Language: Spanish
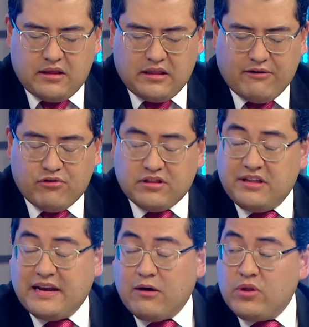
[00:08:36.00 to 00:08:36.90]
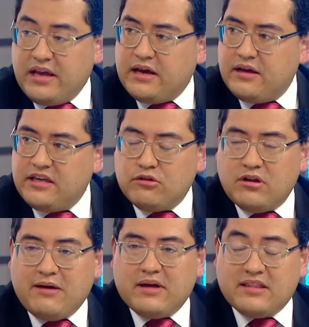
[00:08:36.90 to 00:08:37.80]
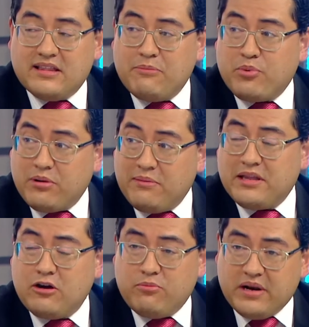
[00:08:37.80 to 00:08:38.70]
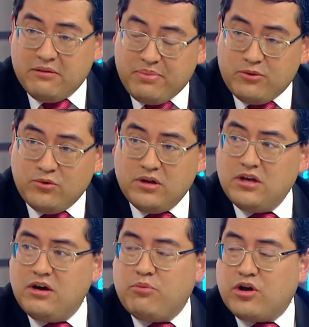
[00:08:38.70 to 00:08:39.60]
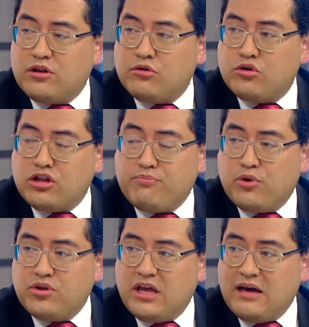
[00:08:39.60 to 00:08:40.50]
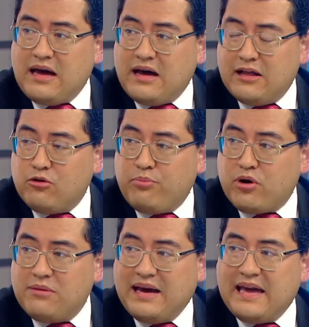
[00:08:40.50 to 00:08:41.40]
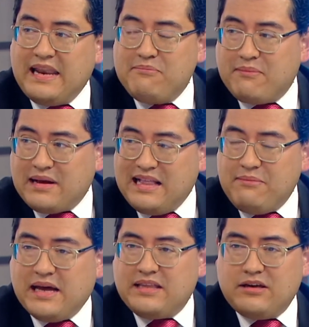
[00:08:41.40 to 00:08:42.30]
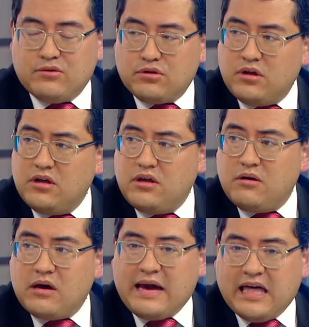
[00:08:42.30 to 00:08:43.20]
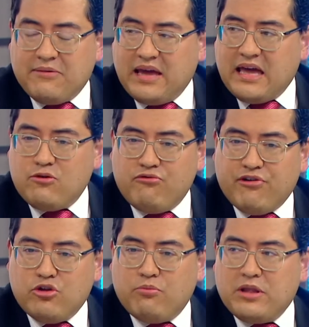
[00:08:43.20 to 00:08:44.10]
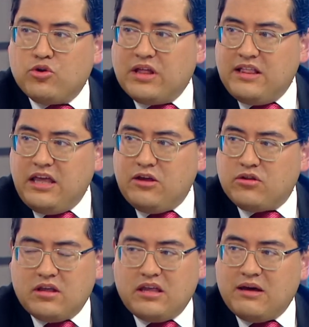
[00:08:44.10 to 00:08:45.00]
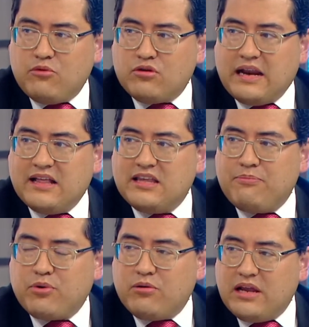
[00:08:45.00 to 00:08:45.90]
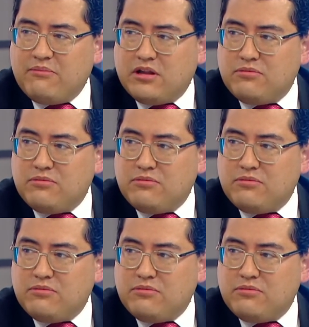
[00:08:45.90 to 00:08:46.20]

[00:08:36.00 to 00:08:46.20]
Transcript: la fuerza hidráulica. Y eso era bastante problemático para el Perú porque eso nos exponía a los problemas climáticos cada vez que hay un fenómeno del niño teníamos grandes problemas